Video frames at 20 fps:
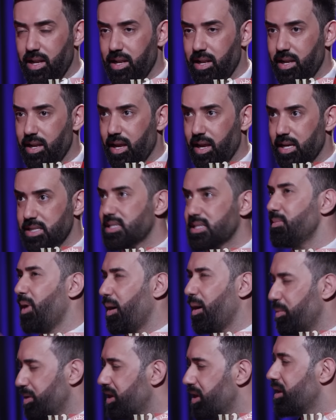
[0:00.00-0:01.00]
اللي
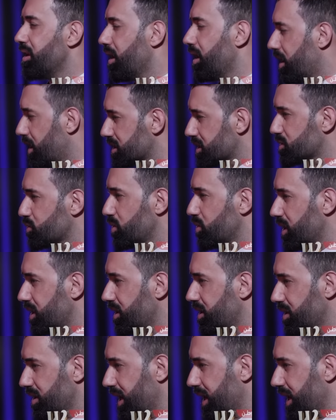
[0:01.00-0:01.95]
اسمعه من الناس وال...